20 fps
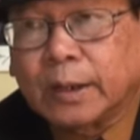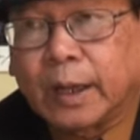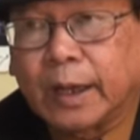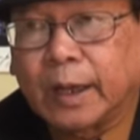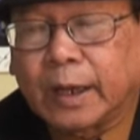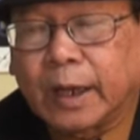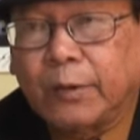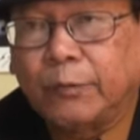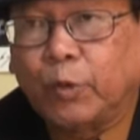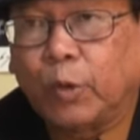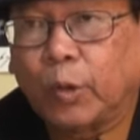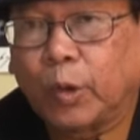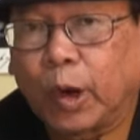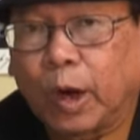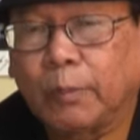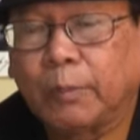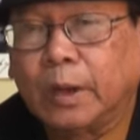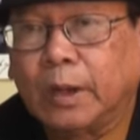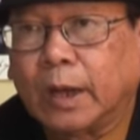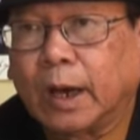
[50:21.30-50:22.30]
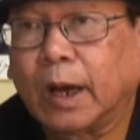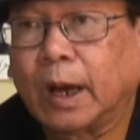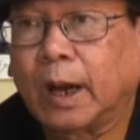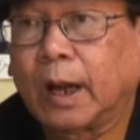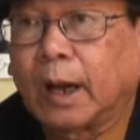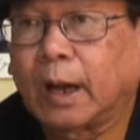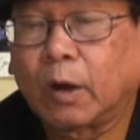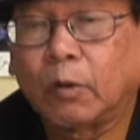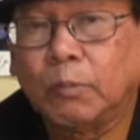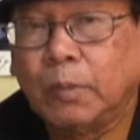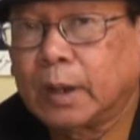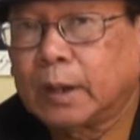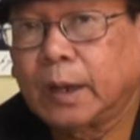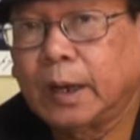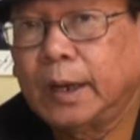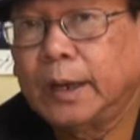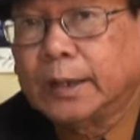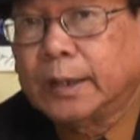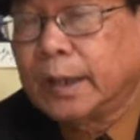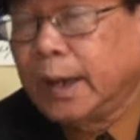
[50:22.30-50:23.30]
thấy cái vụ đó bây giờ là không biết
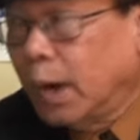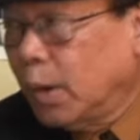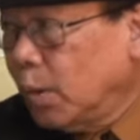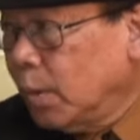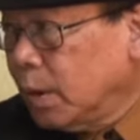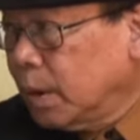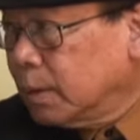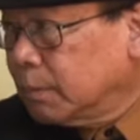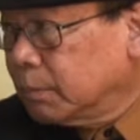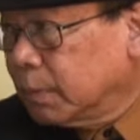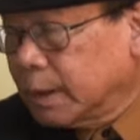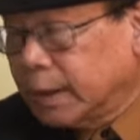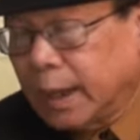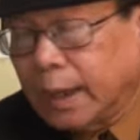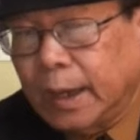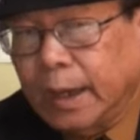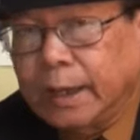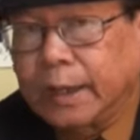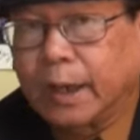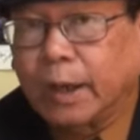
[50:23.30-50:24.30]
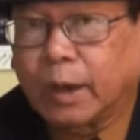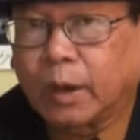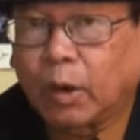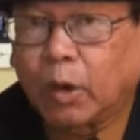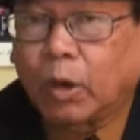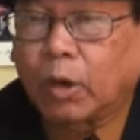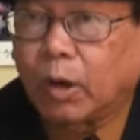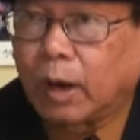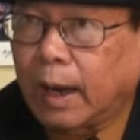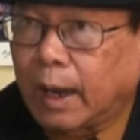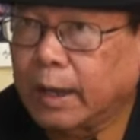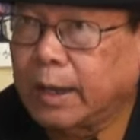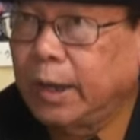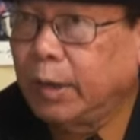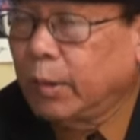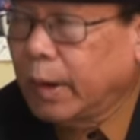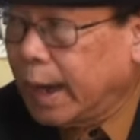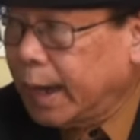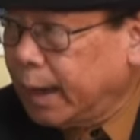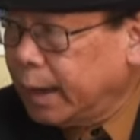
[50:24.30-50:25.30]
nó đi tới đâu, mà gia đình hay còn có đã
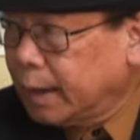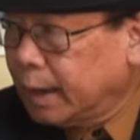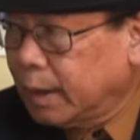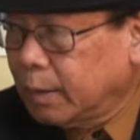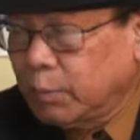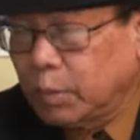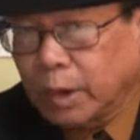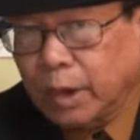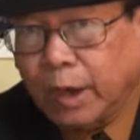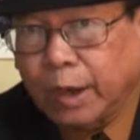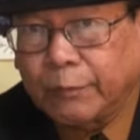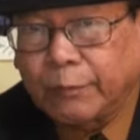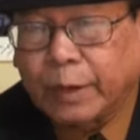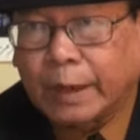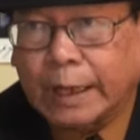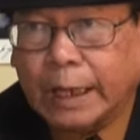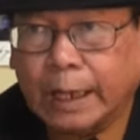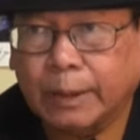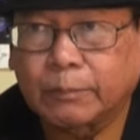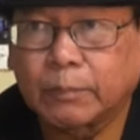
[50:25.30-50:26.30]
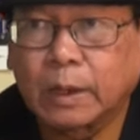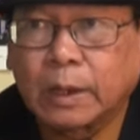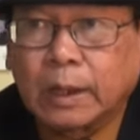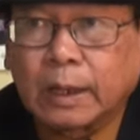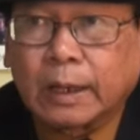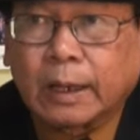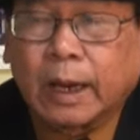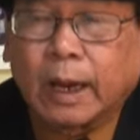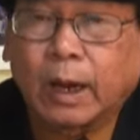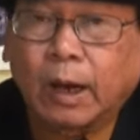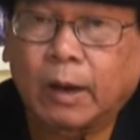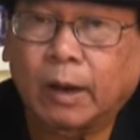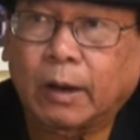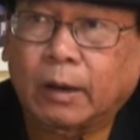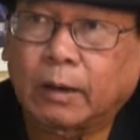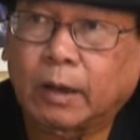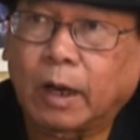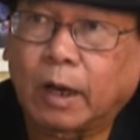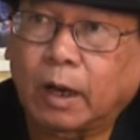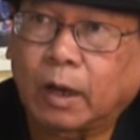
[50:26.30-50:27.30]
khiếu nại đó, một người Việt Nam
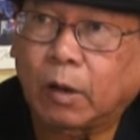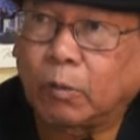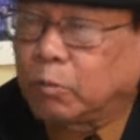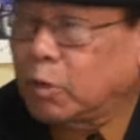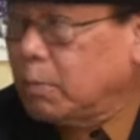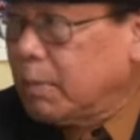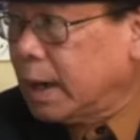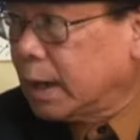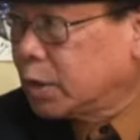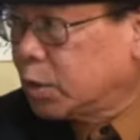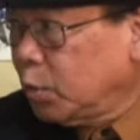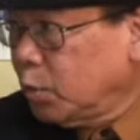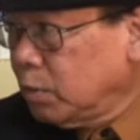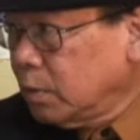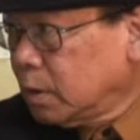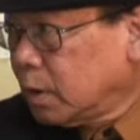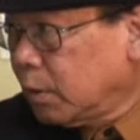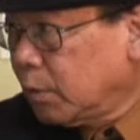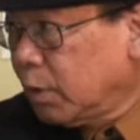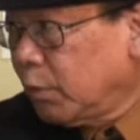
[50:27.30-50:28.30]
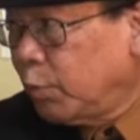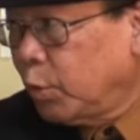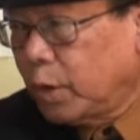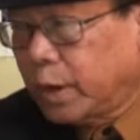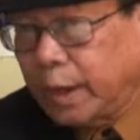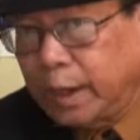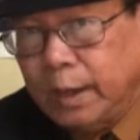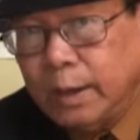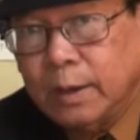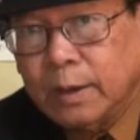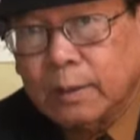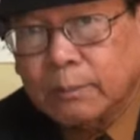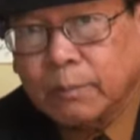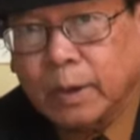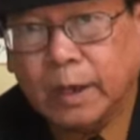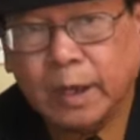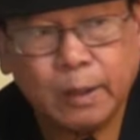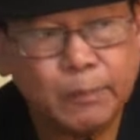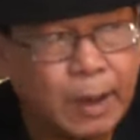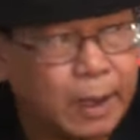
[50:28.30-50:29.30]
người không có mang súng, không có vũ khí
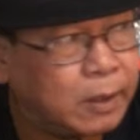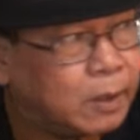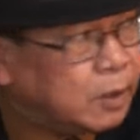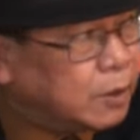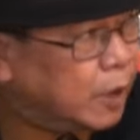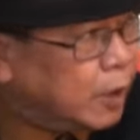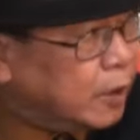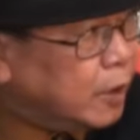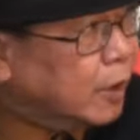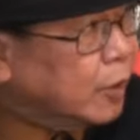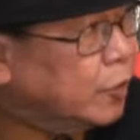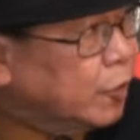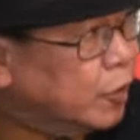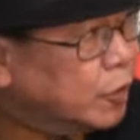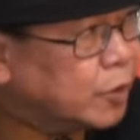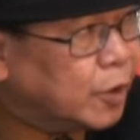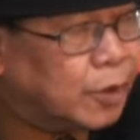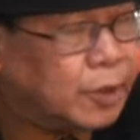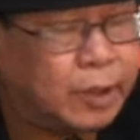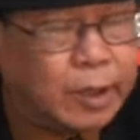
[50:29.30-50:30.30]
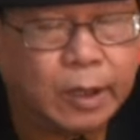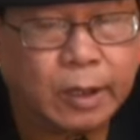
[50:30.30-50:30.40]
mà bị bắn chết ở giữa sân